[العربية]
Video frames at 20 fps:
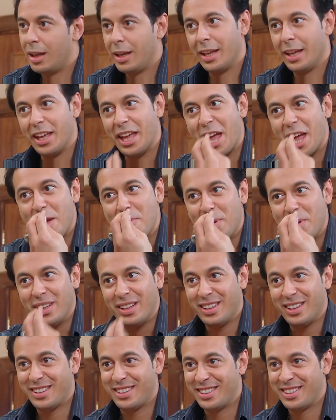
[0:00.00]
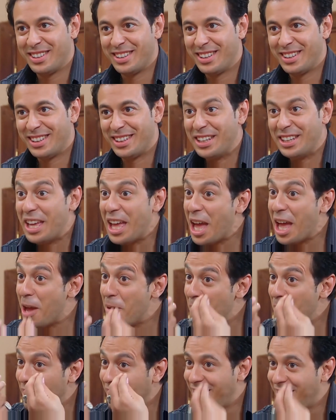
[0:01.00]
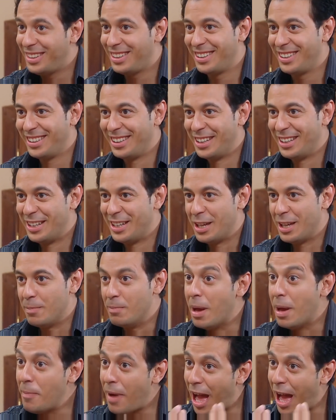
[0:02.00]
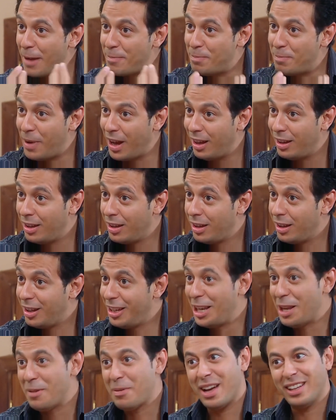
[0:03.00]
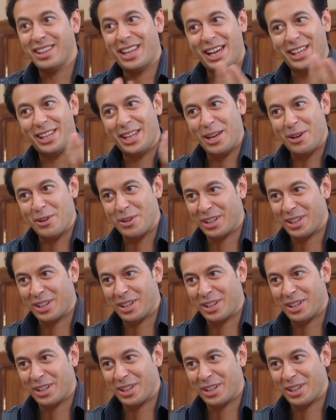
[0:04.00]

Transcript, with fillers: يا بت يا بت ما محبة إلا بعد عداوة